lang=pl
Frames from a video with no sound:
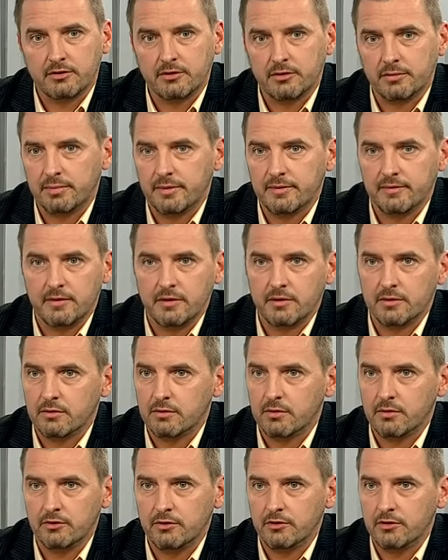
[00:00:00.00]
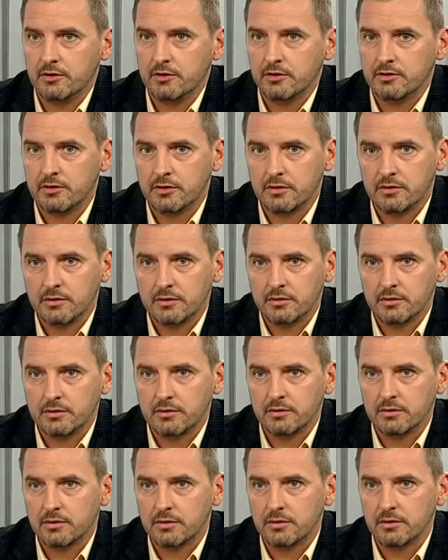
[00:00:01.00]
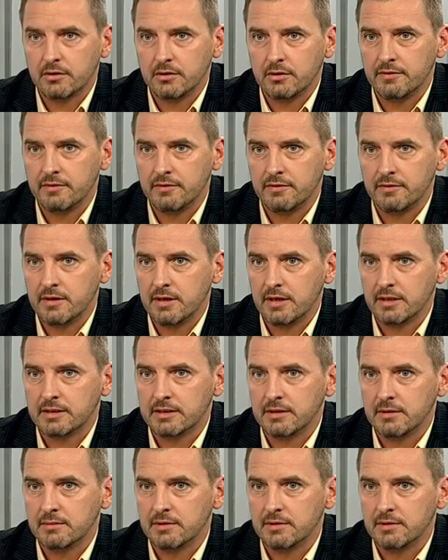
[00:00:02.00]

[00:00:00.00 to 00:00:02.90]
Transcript: że pewnie tu chodzi też o, e, o finanse.